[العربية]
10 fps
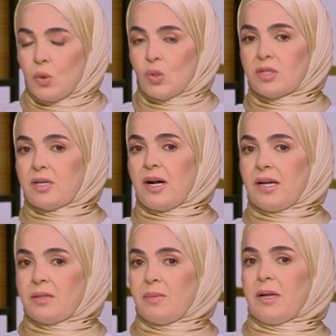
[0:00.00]
أسرة
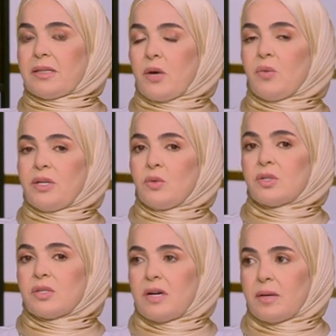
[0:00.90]
هتبقى هتكوني
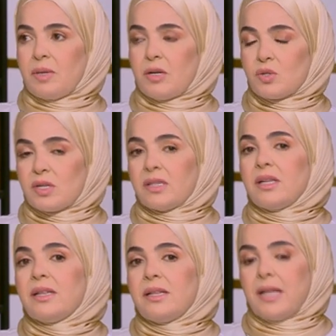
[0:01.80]
أسرة كبيرة
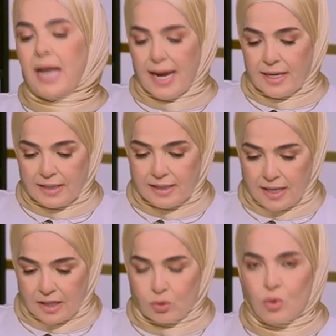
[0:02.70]
أسرتين
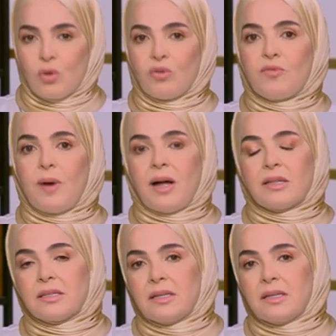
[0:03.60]
هيدخلوا في بعض